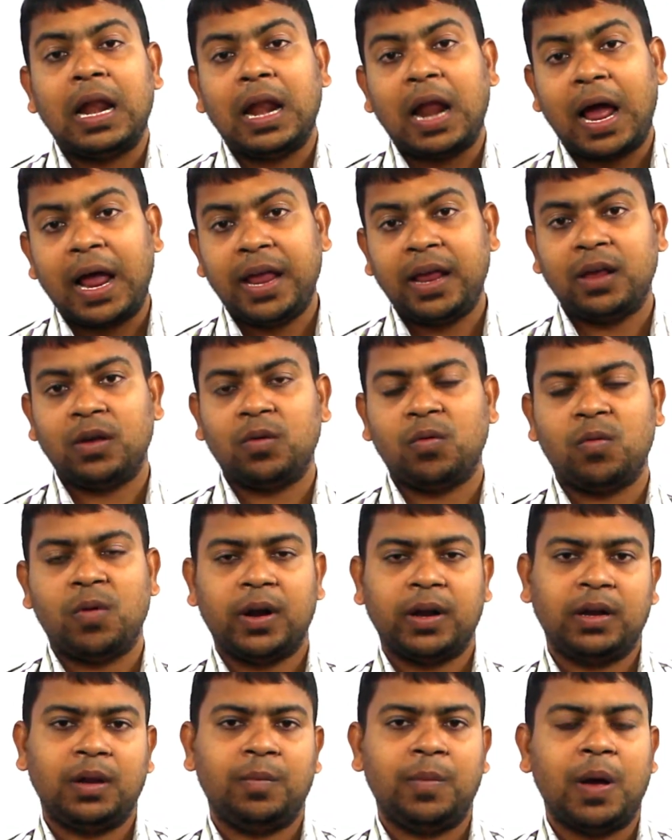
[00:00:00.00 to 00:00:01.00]
লাইক
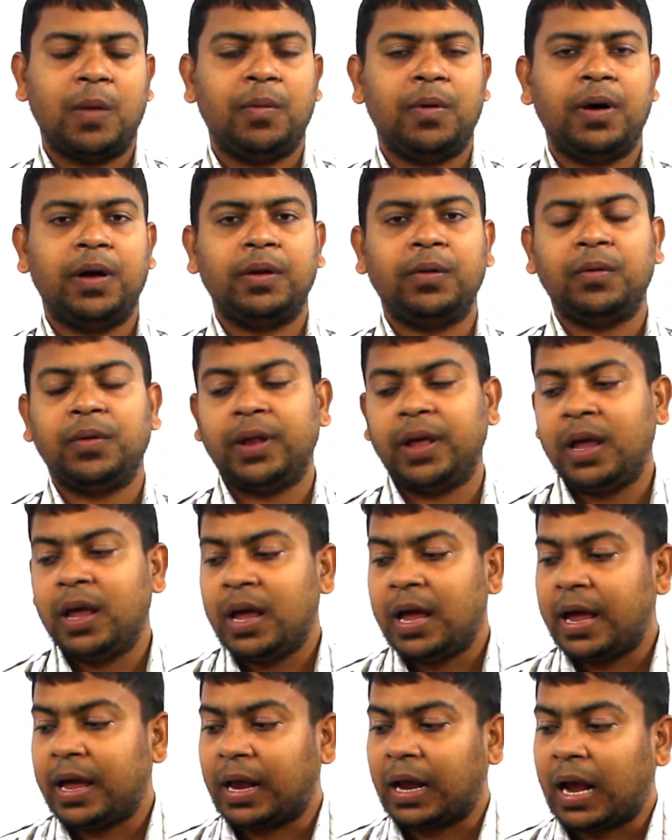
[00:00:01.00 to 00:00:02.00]
ওয়ার্ডটি ব্যবহার করে
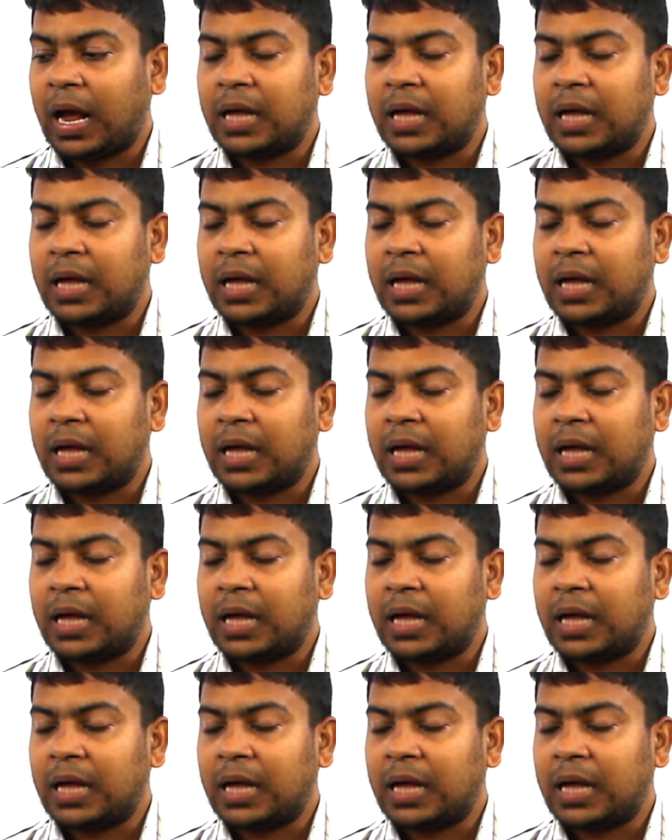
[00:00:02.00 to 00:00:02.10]
এই